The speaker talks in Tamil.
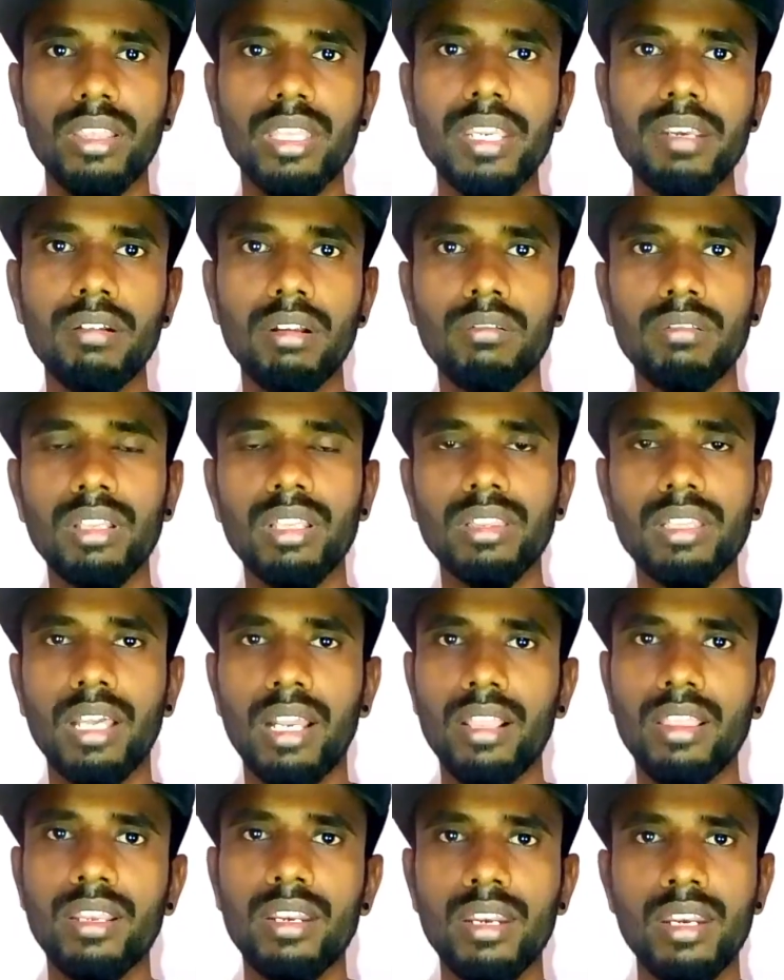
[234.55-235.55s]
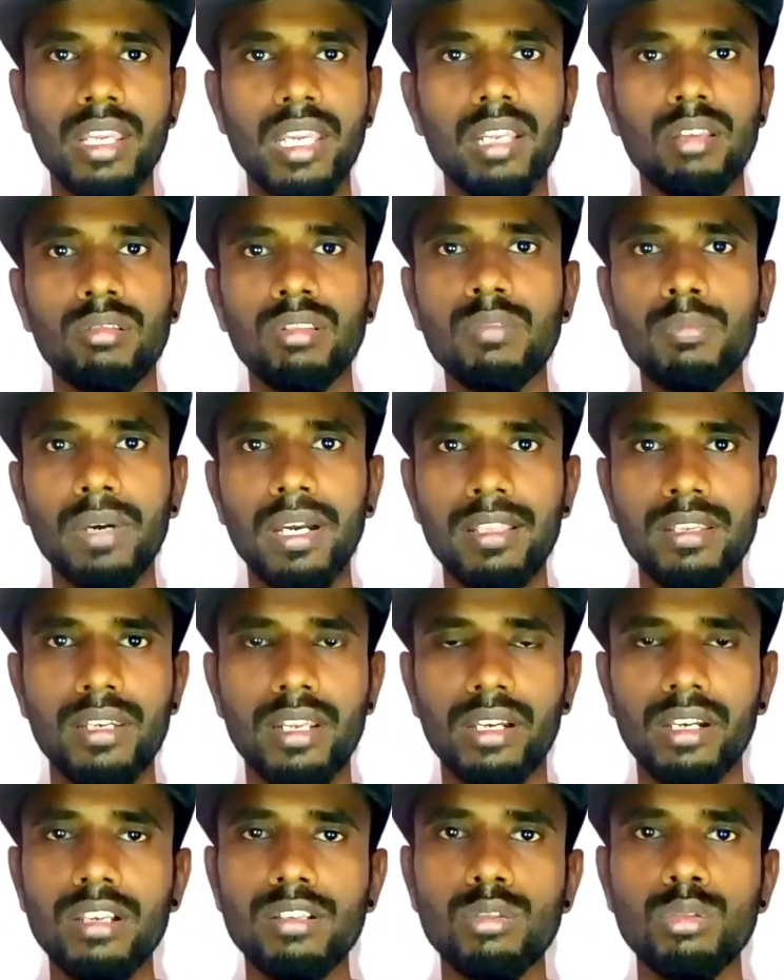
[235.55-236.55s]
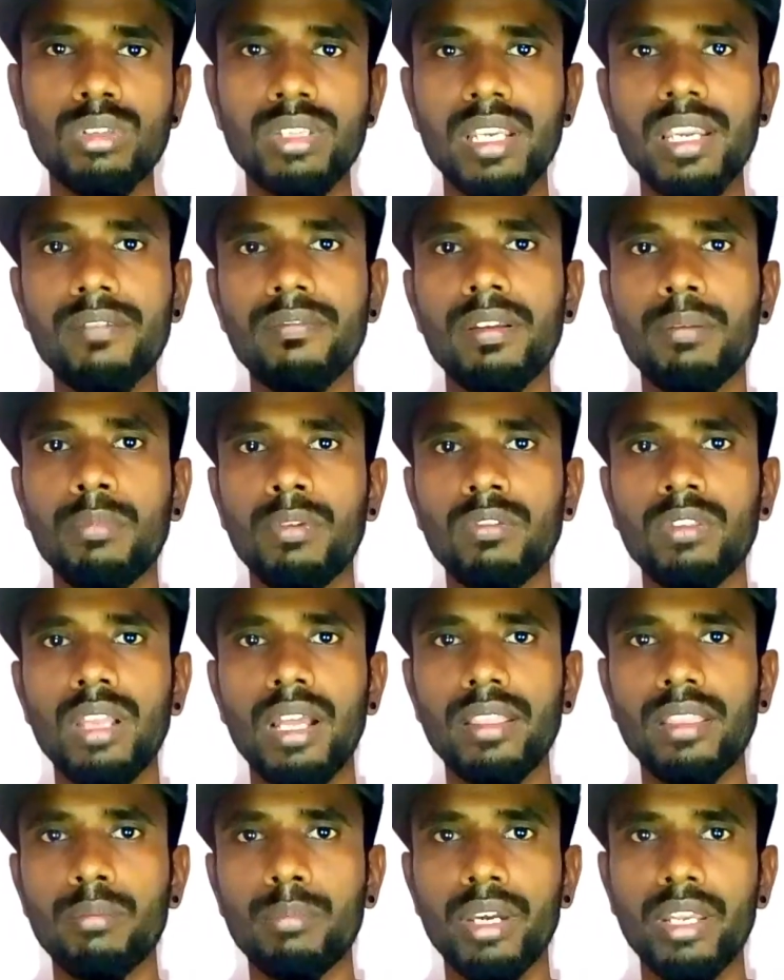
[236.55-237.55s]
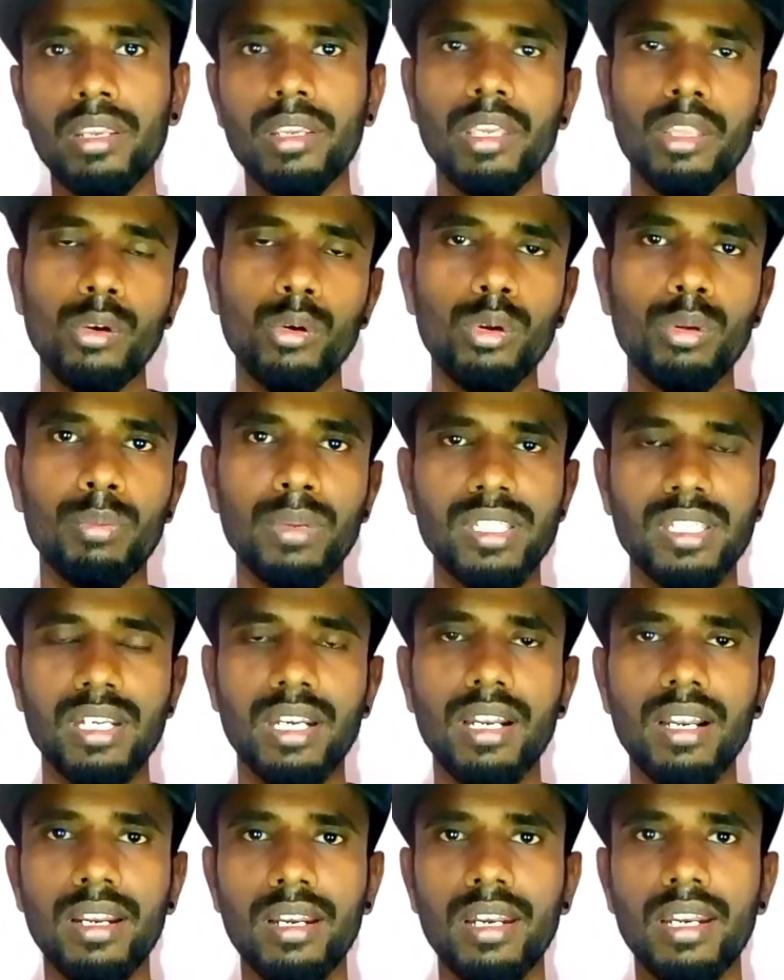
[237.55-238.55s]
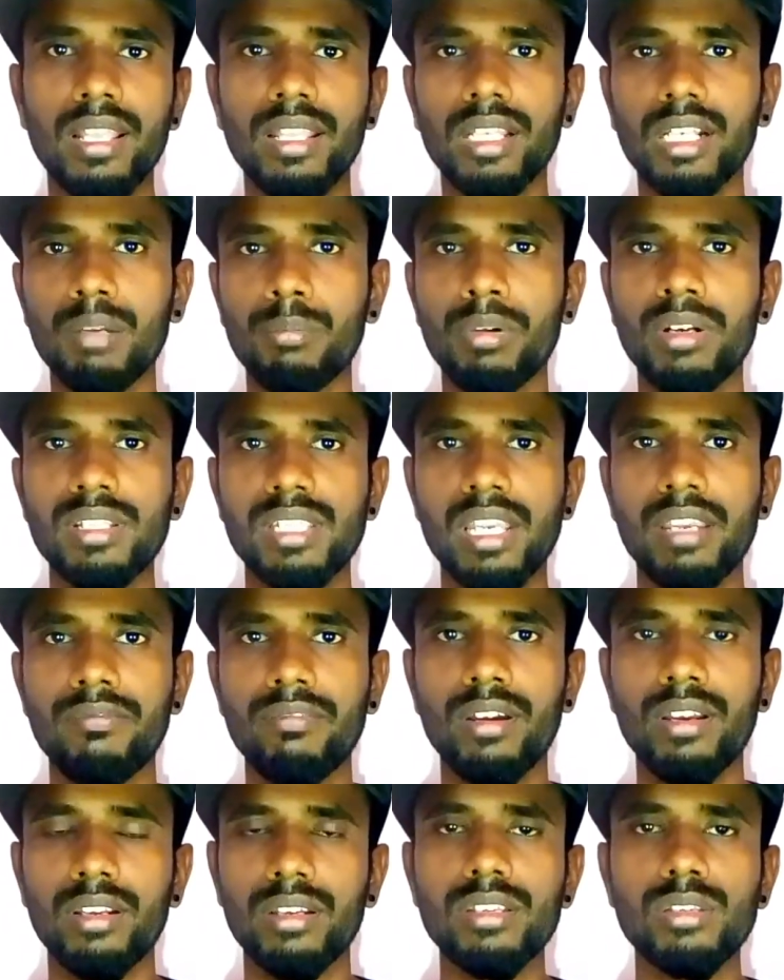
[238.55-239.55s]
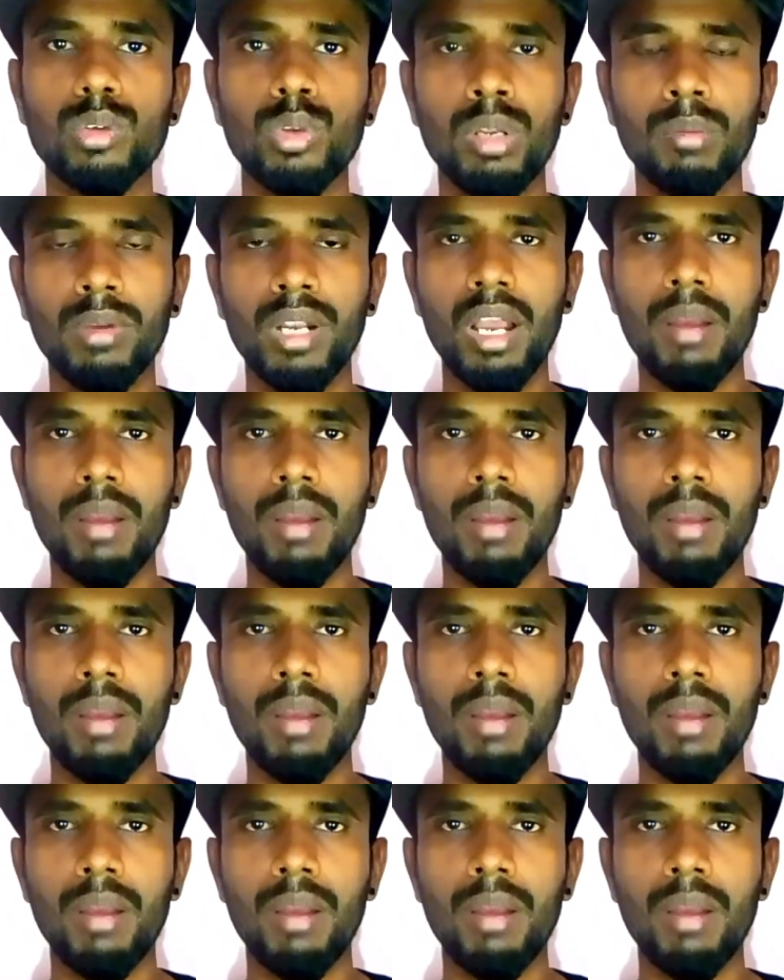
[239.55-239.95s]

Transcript: தீவில் வந்து தரதட்டு நிற்கிறத வந்து பார்த்துட்டாங்க ஸோ சேஃப் நம்ம வந்து அந்த மாதிரி ஏதோ ஒரு பிரச்சனைலாம் இல்லை அந்த கப்பல் சேஃபாக இருக்குது ஸோ நம்ம